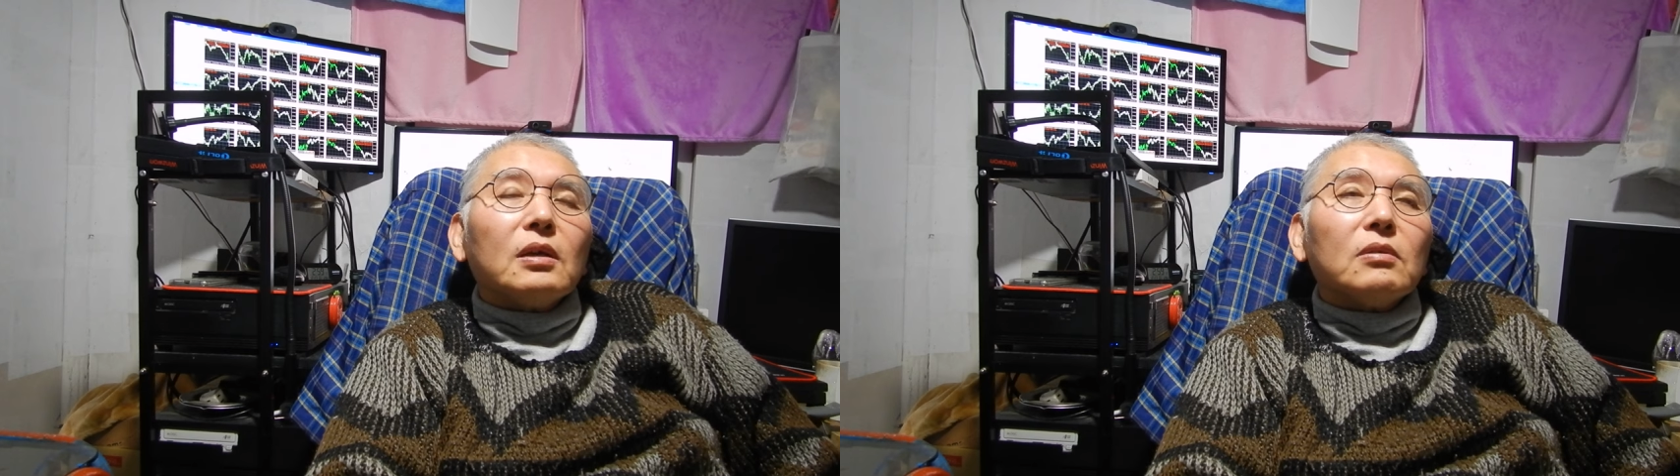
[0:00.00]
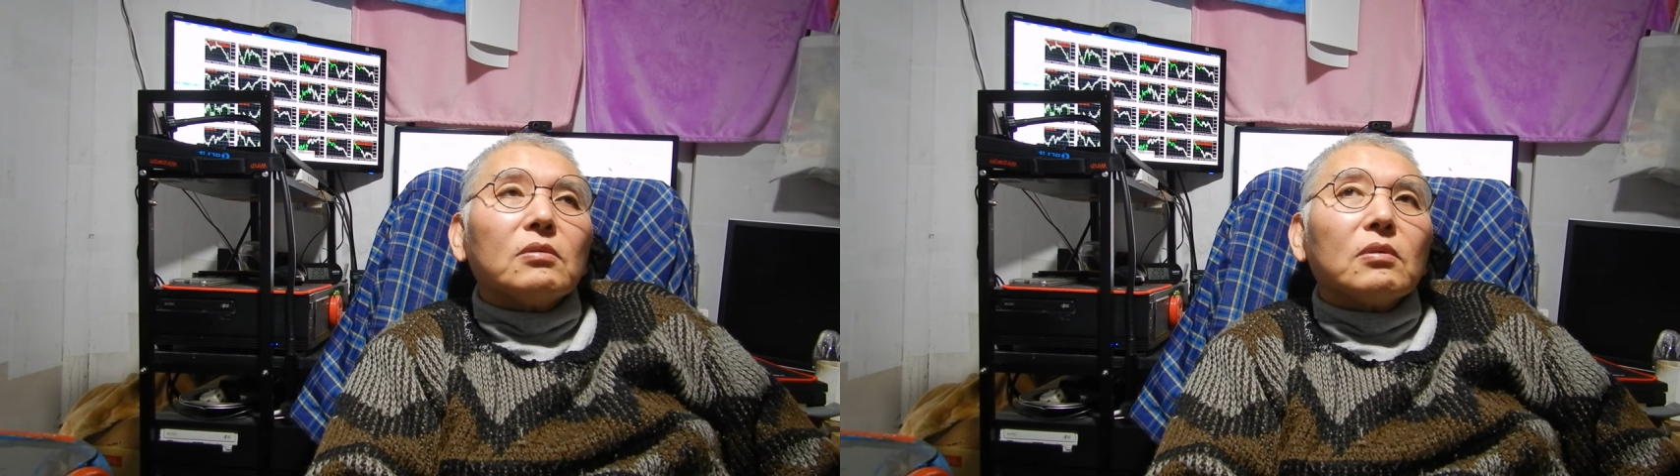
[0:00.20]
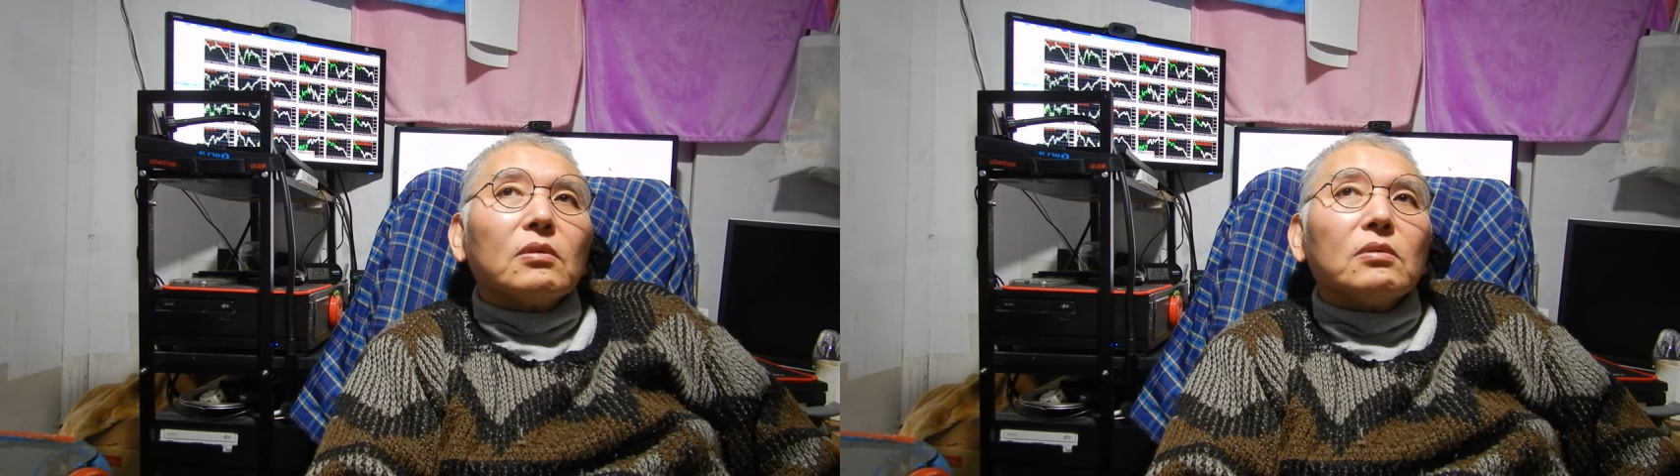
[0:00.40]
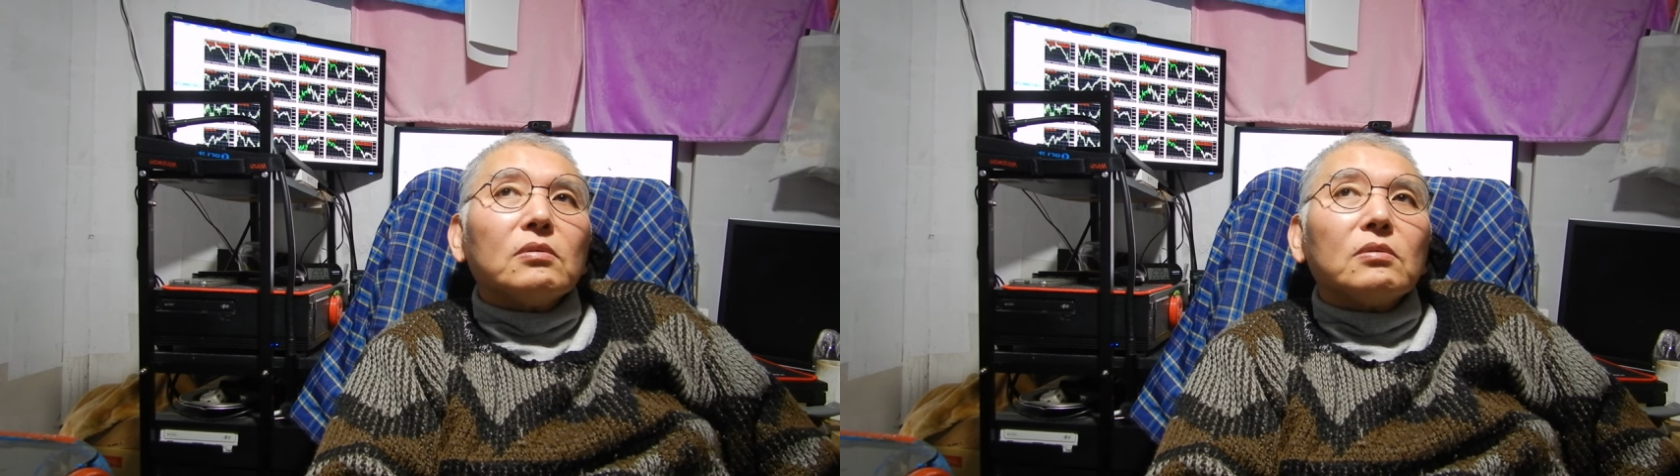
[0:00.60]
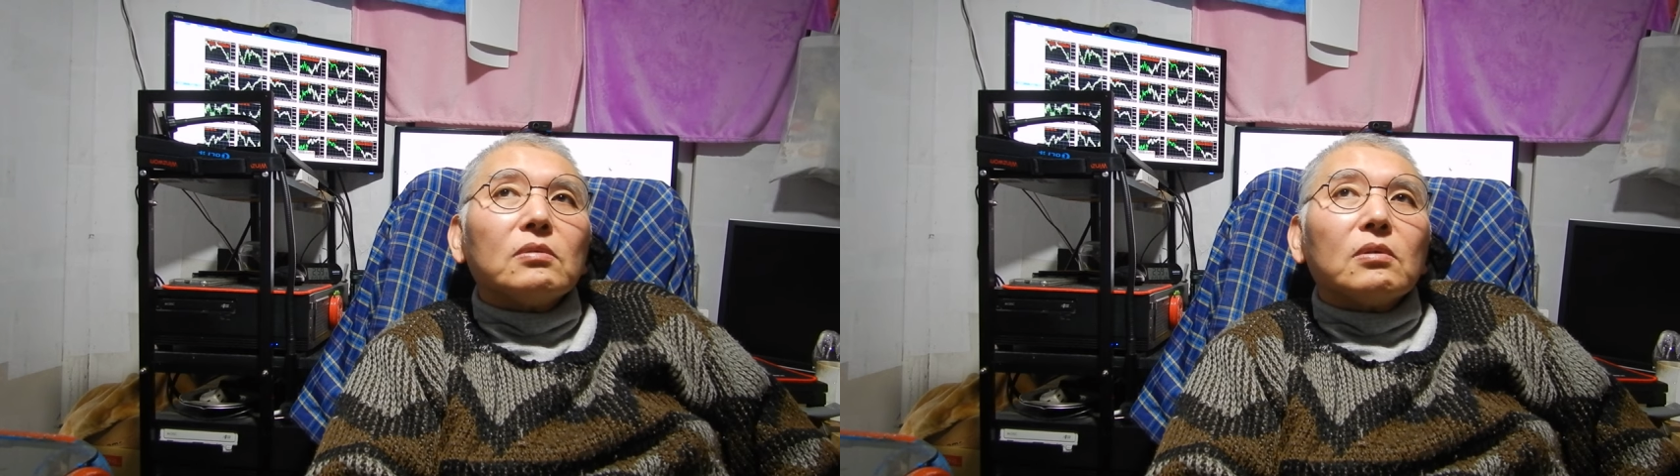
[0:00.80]
きると
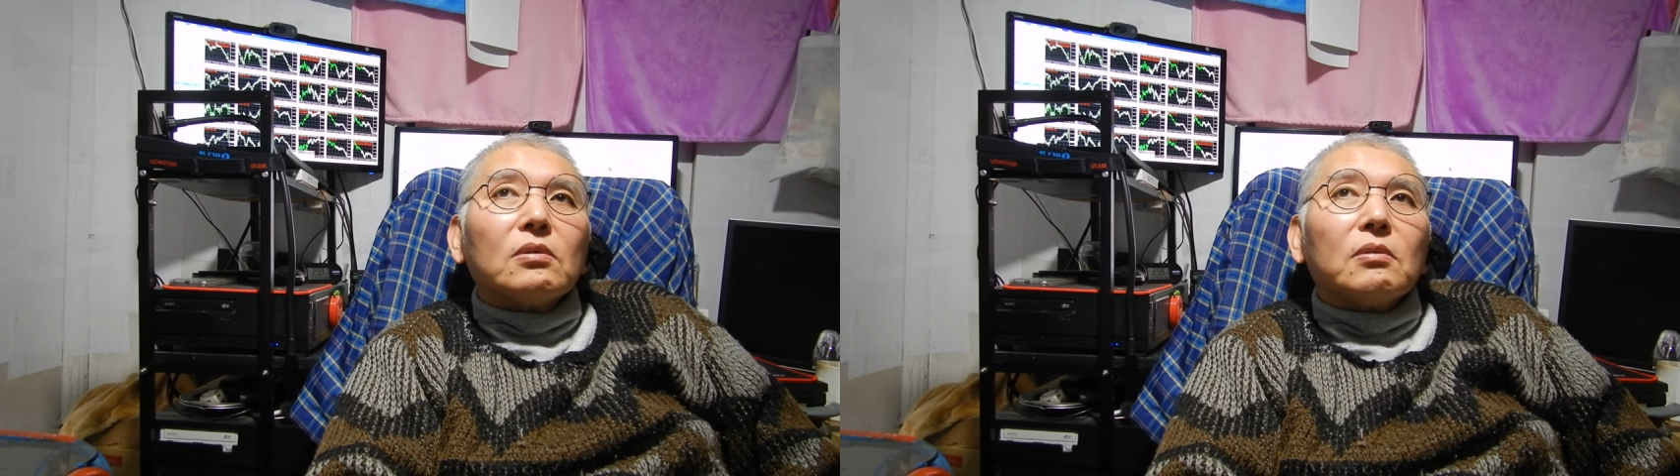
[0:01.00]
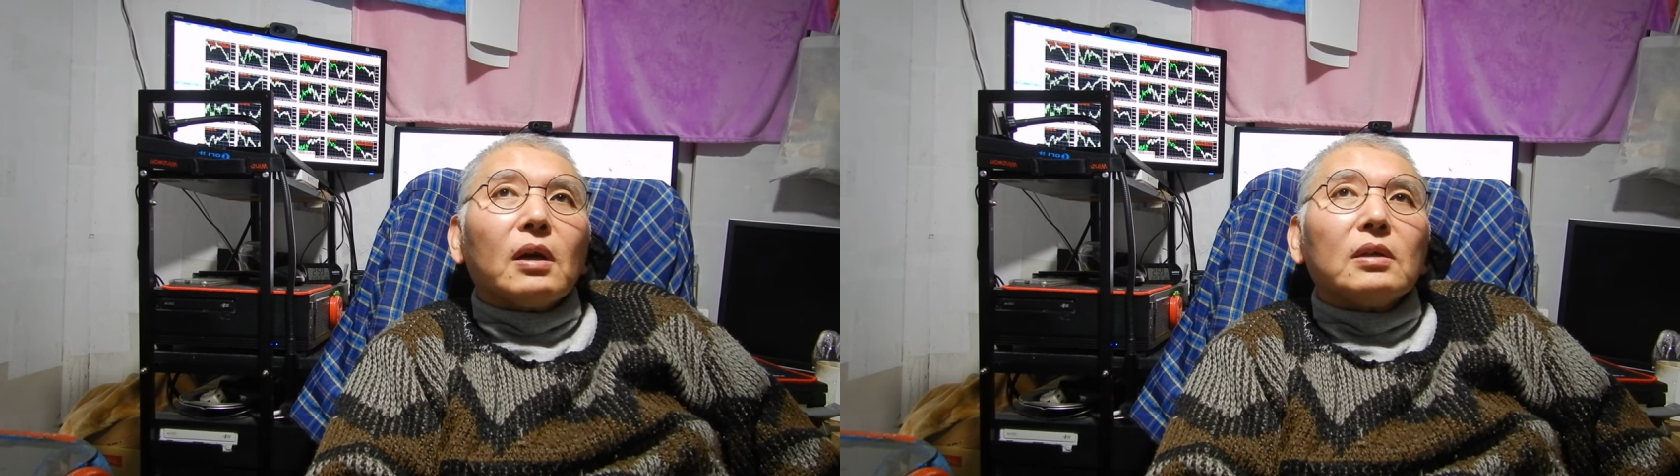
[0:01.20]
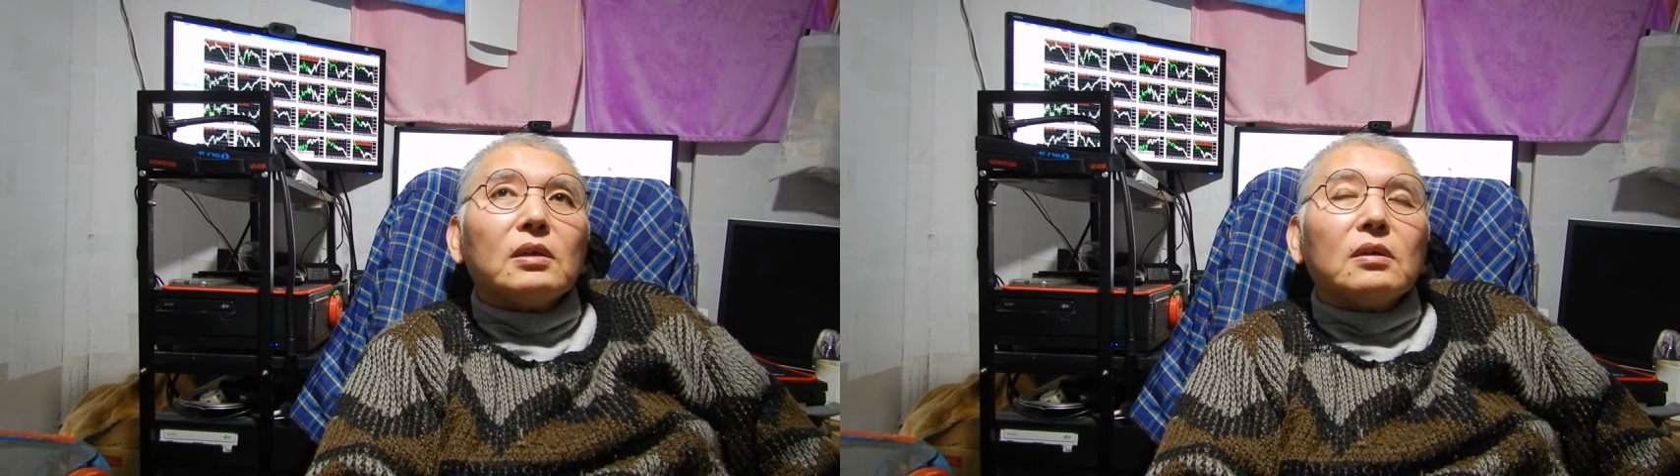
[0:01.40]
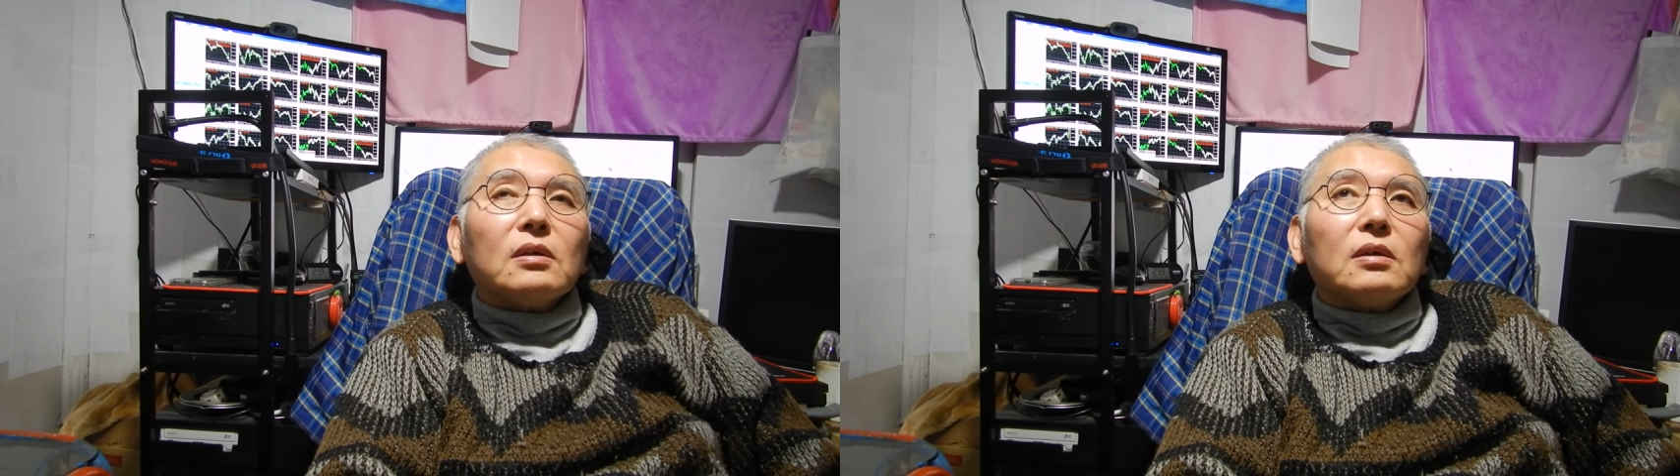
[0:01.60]
いうことはに